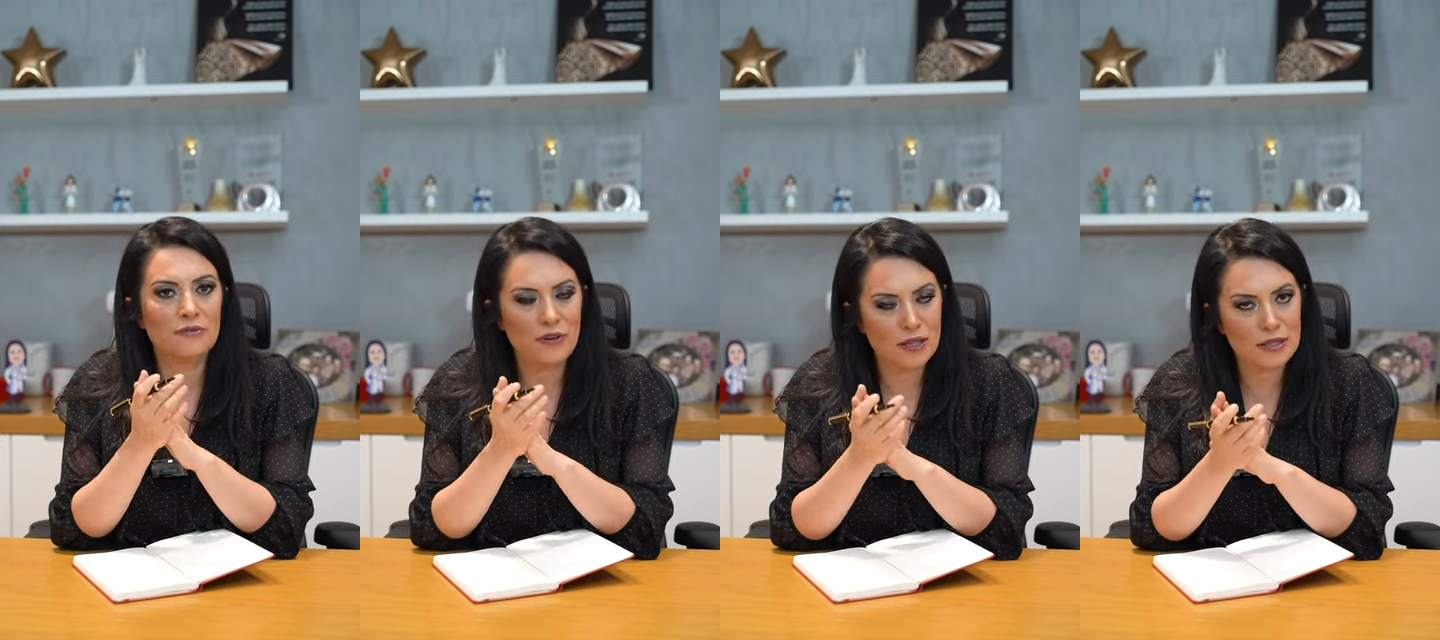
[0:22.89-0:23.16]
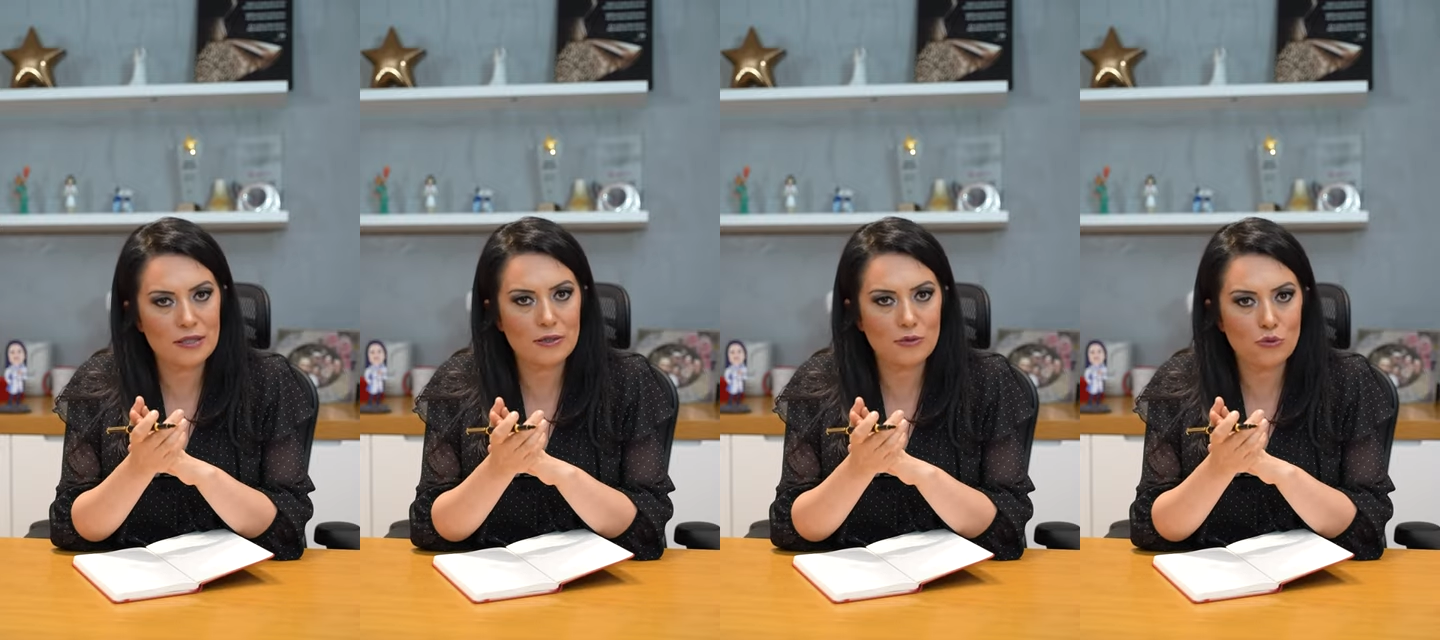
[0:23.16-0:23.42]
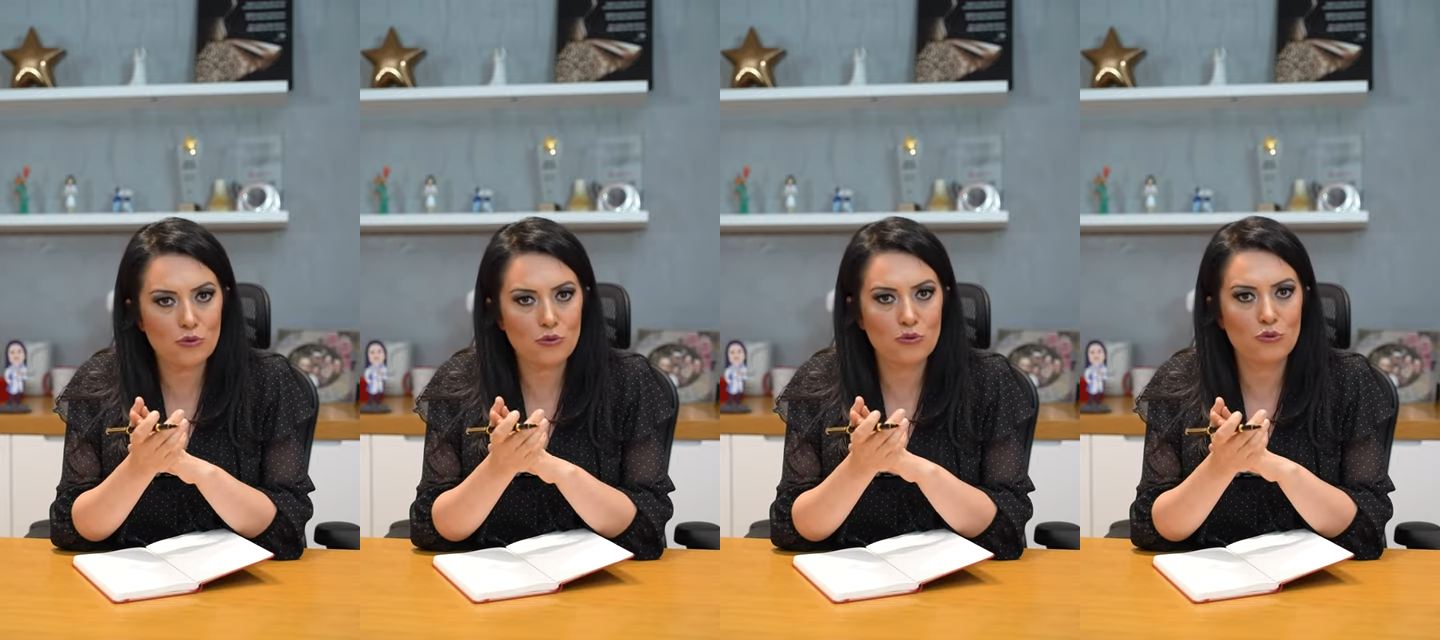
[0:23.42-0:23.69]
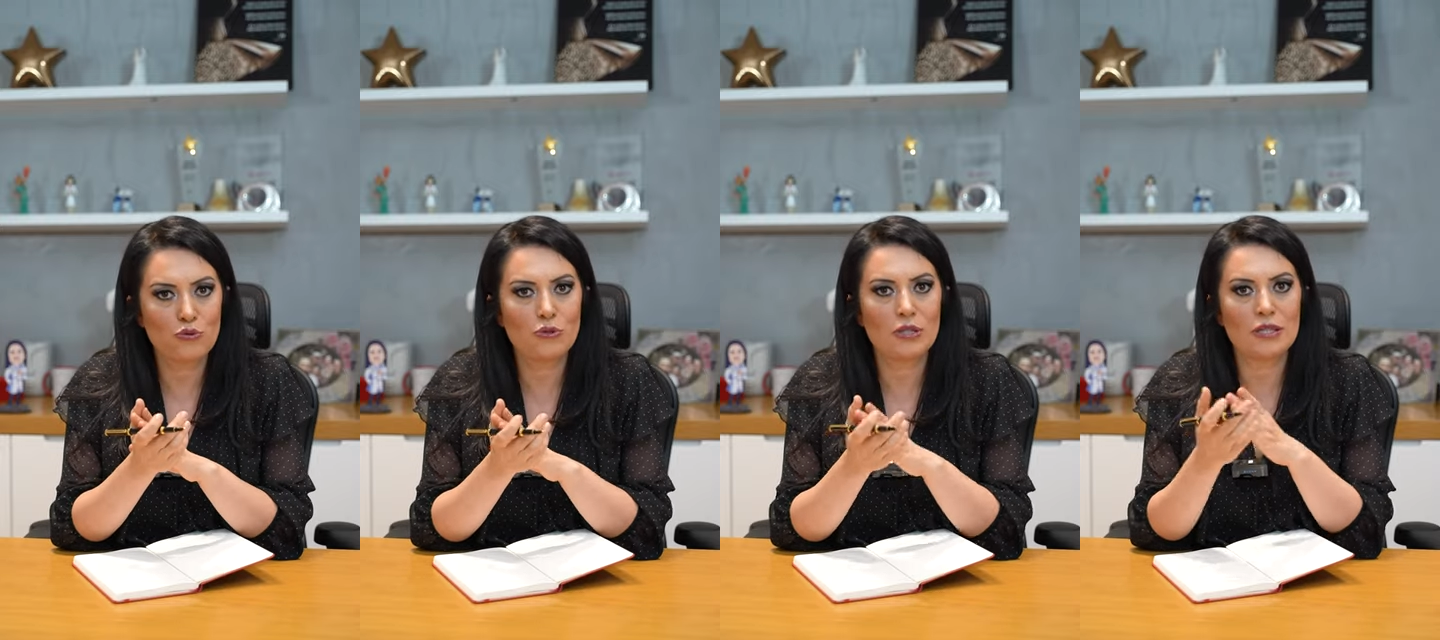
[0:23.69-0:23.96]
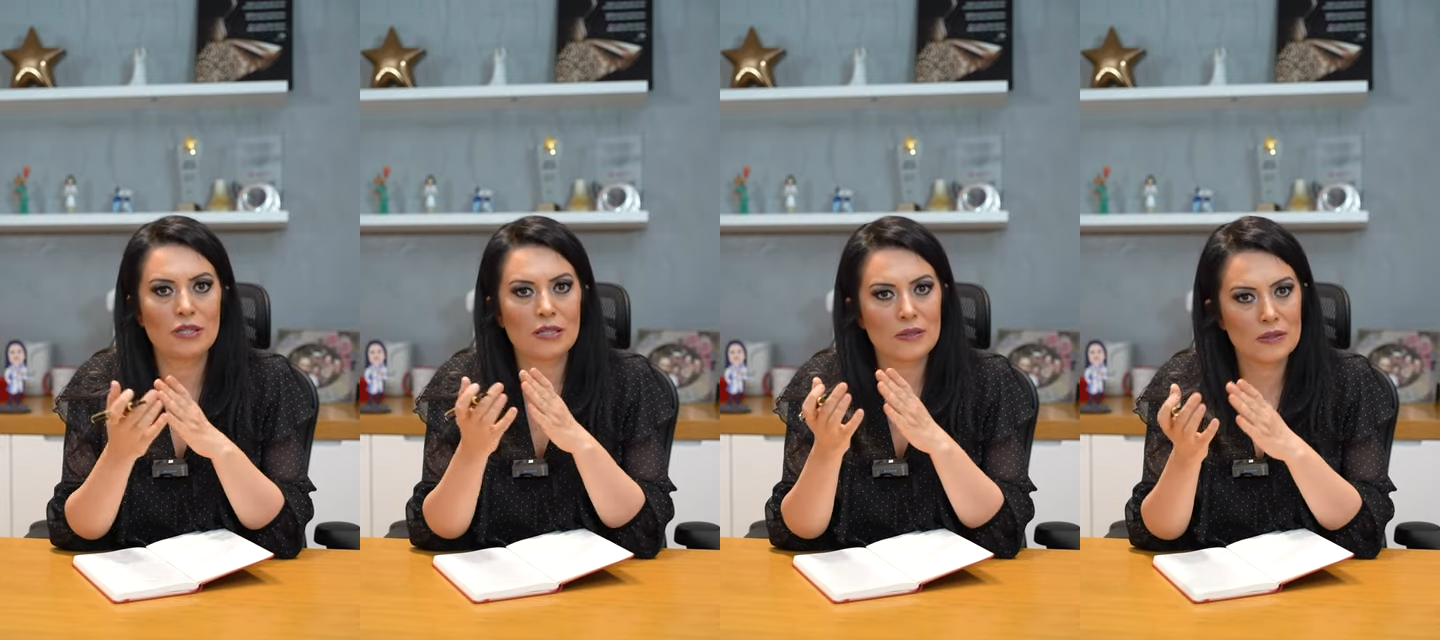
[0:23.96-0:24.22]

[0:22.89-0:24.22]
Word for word: fasya dokusunda